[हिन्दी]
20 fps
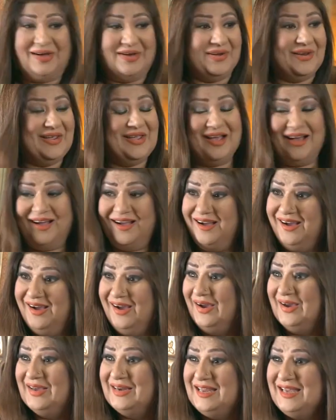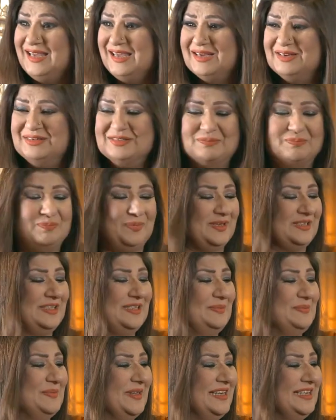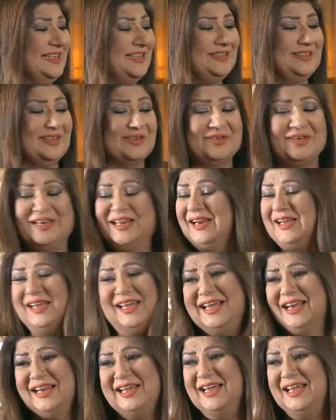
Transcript: अरे हाँ हनी बस मेरी ये तकरीर खैर